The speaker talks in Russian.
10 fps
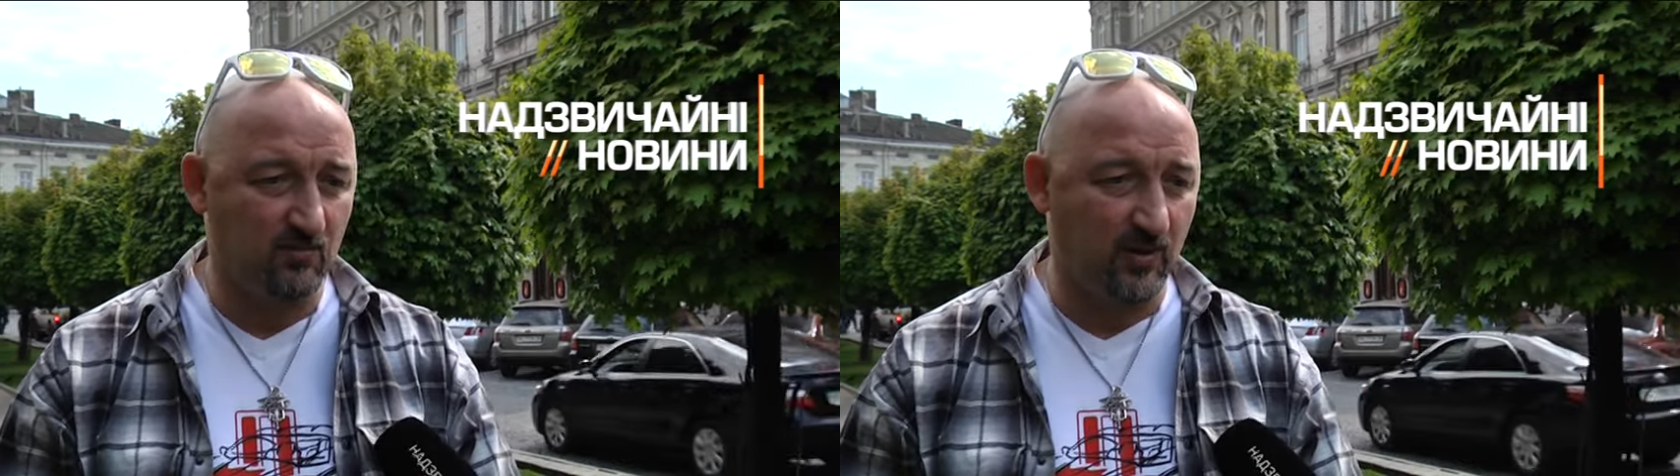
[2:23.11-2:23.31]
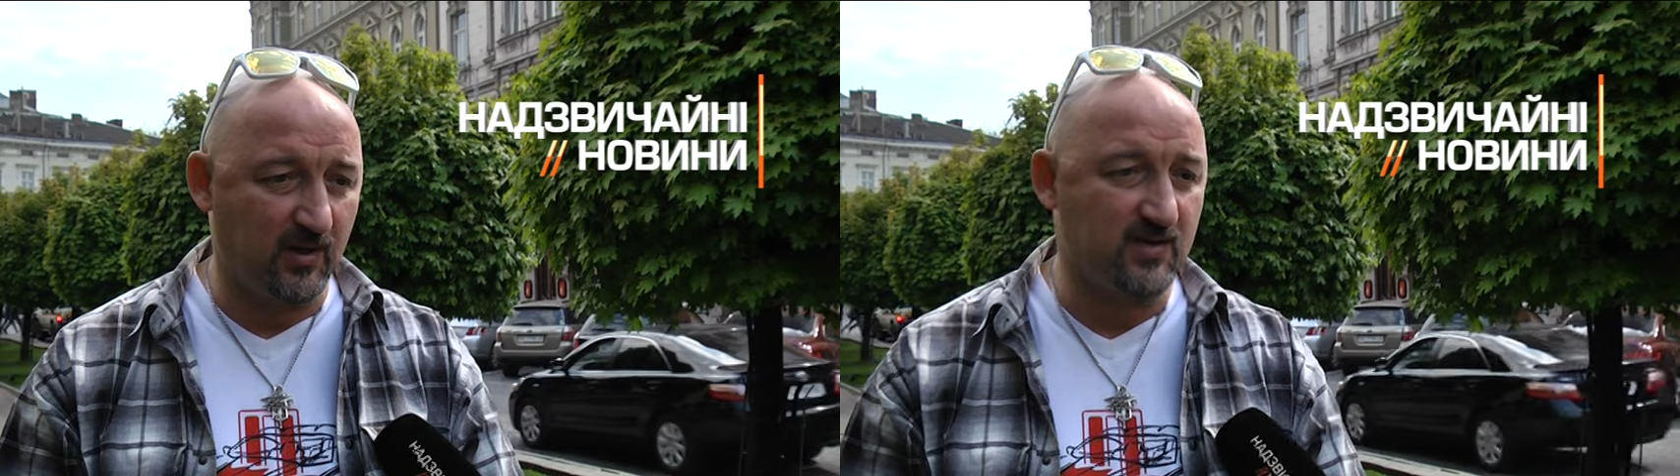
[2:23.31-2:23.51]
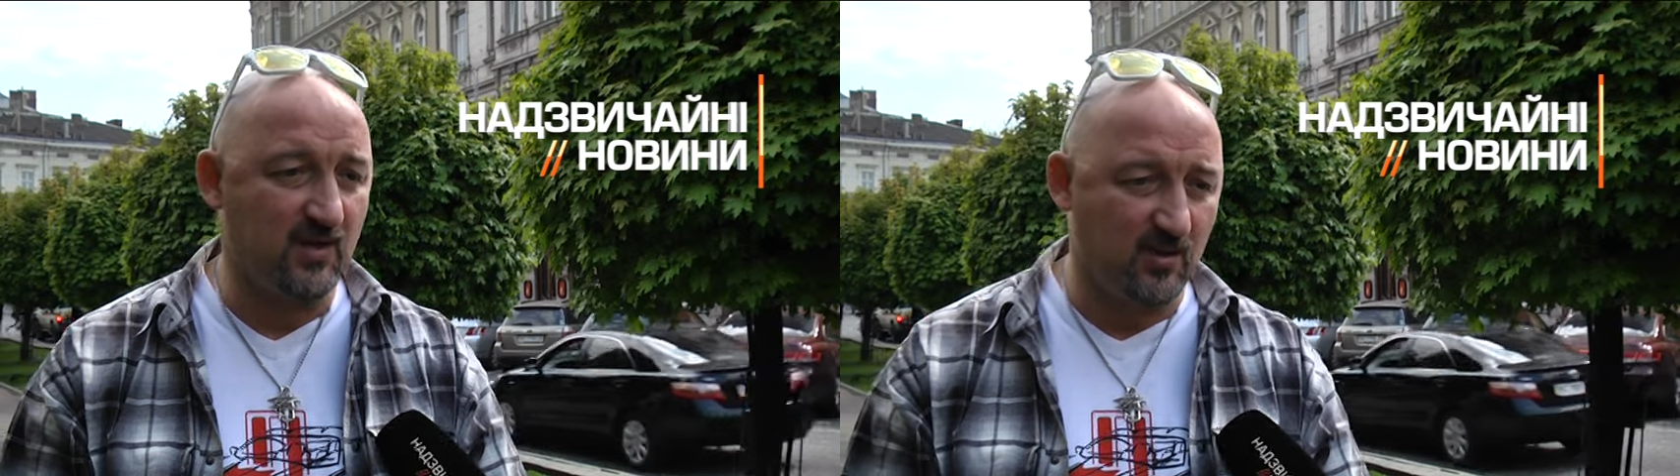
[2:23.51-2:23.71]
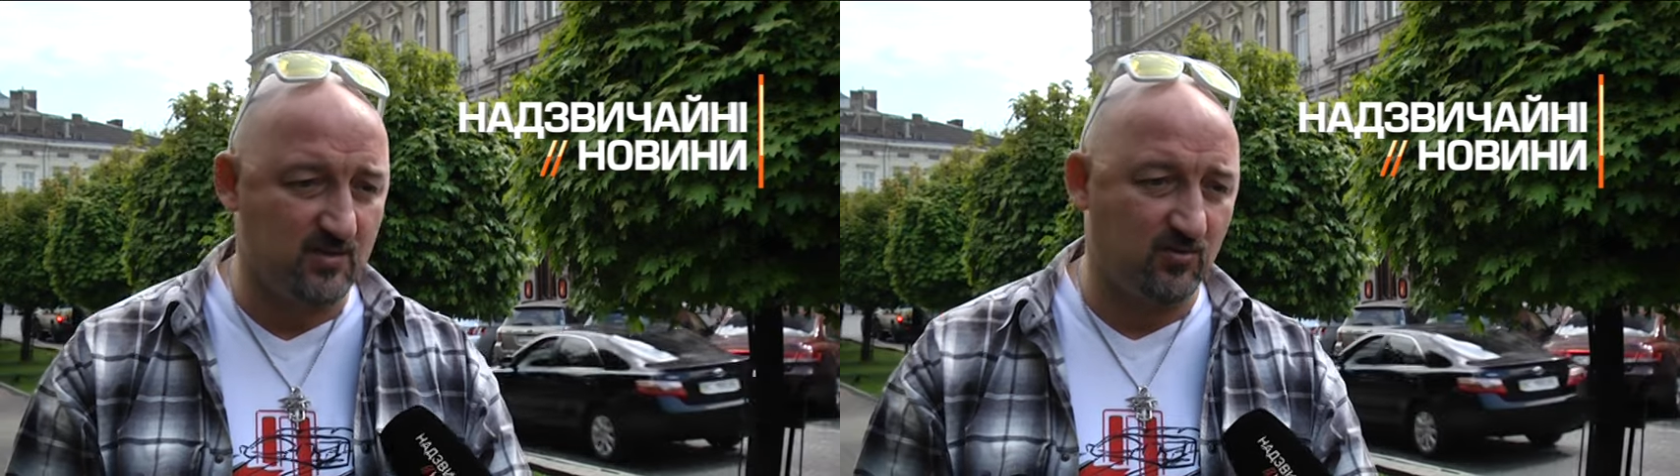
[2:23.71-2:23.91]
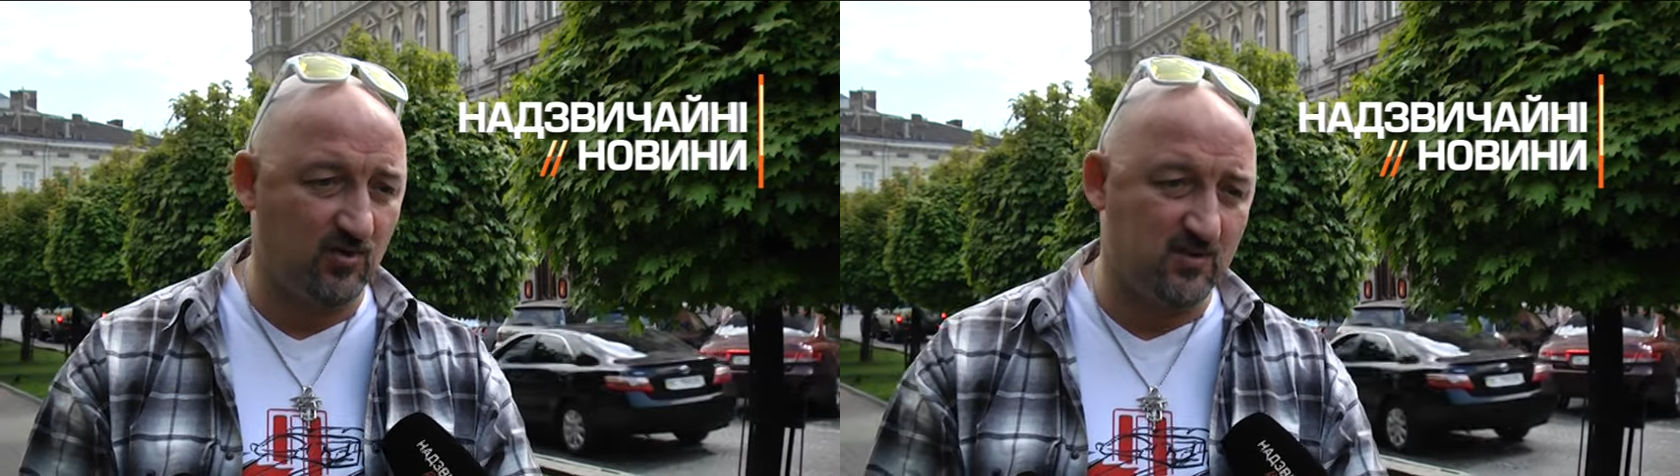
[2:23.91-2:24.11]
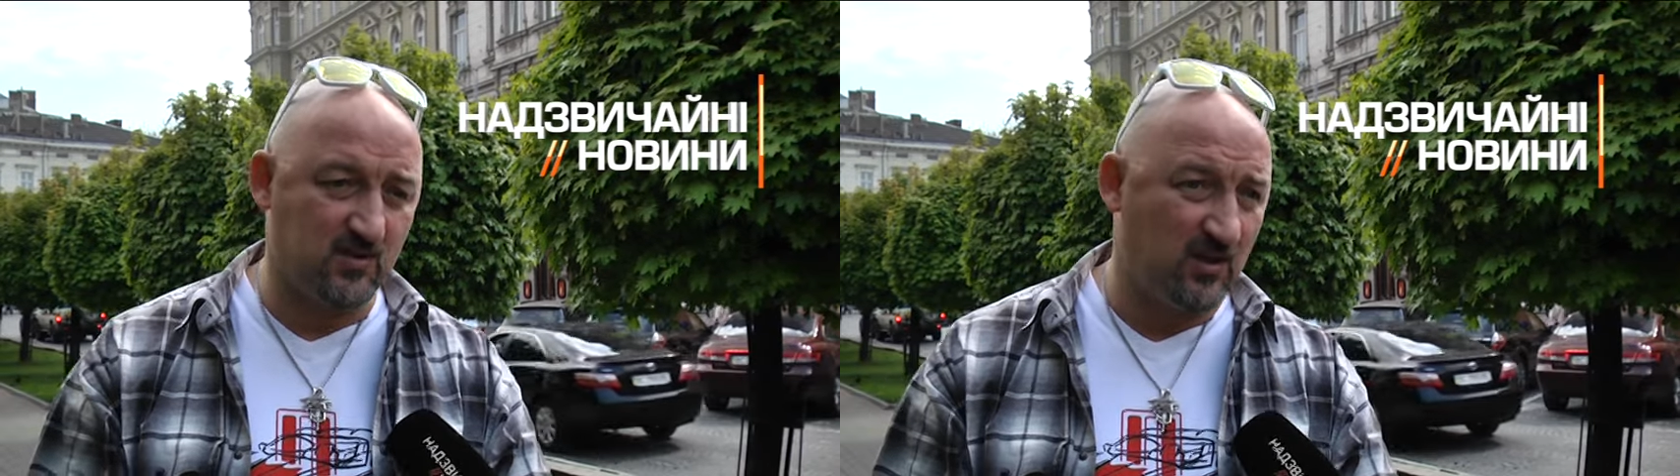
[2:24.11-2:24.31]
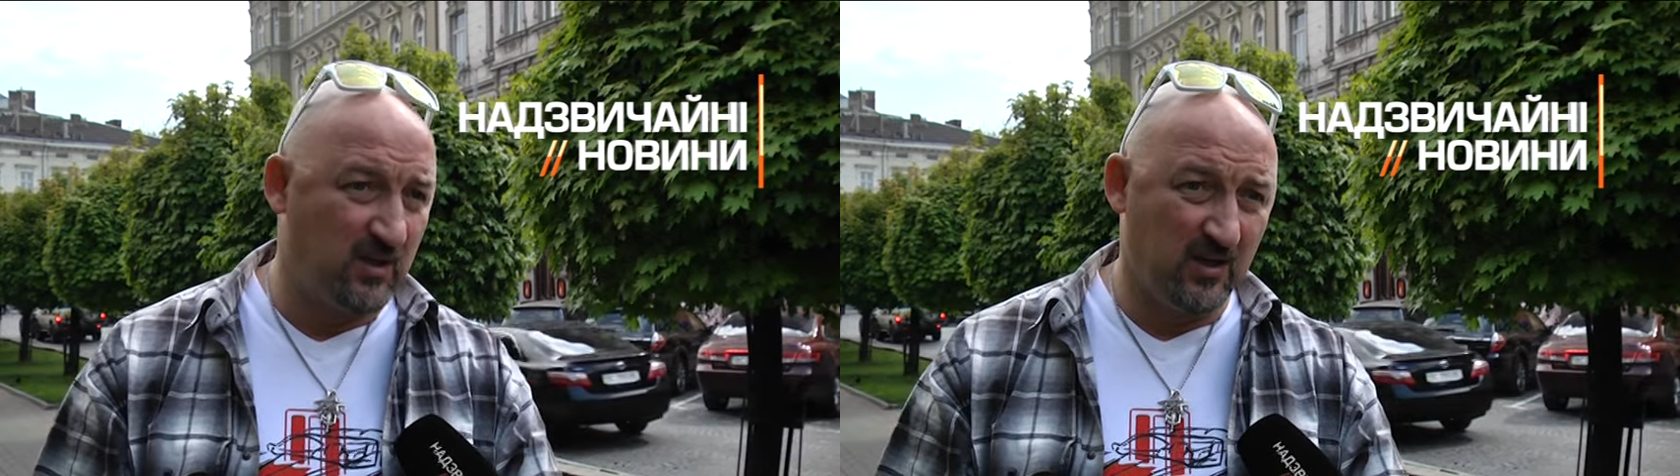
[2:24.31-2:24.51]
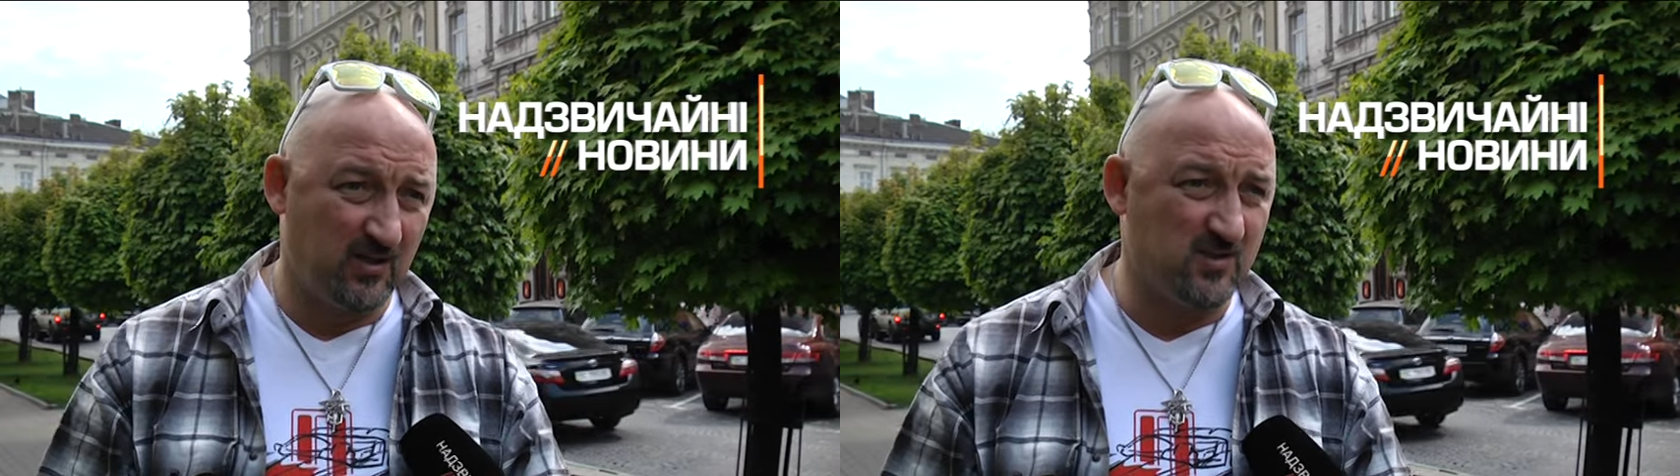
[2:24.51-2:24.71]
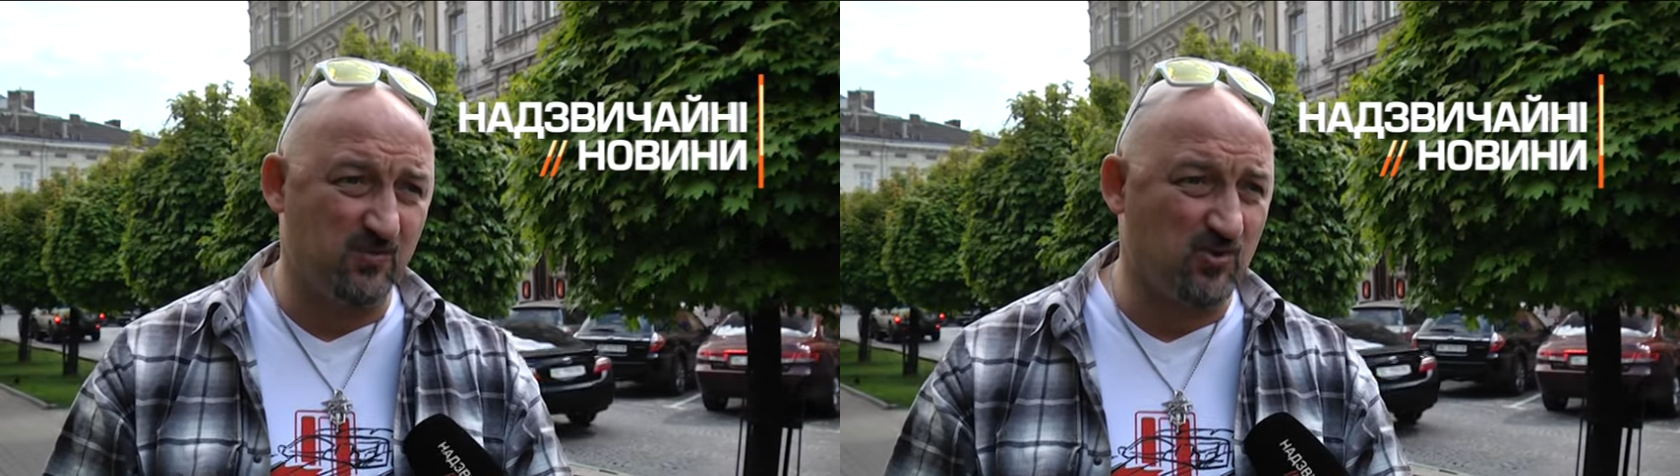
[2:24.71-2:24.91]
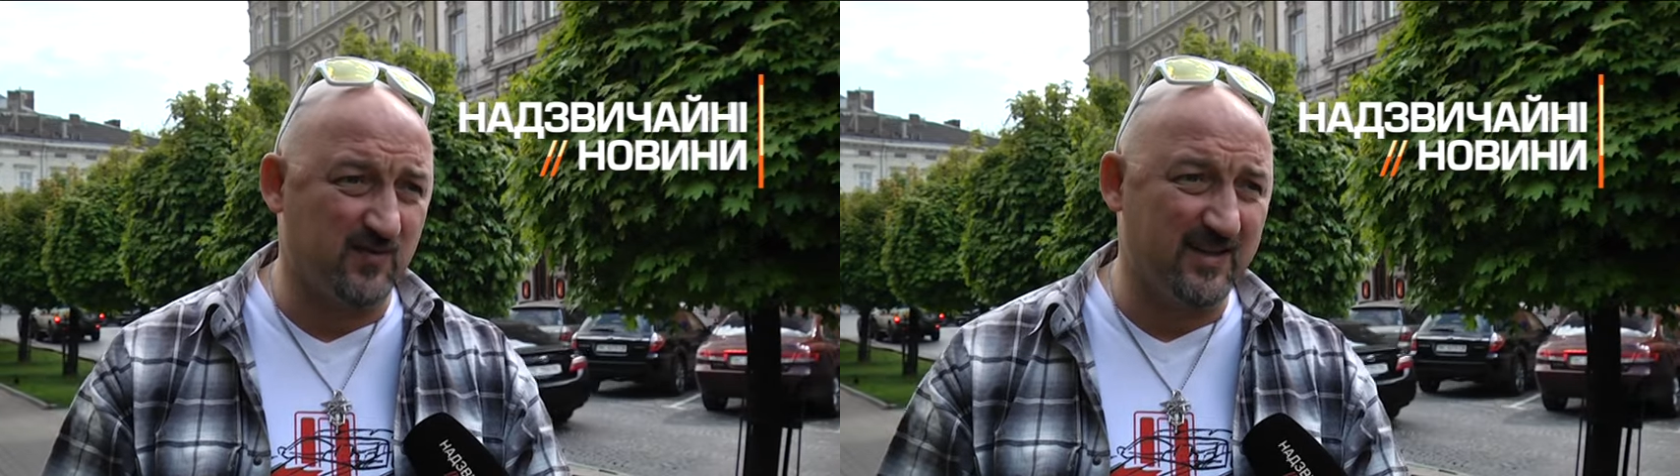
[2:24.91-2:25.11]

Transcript: показать, как заводится – она не сможет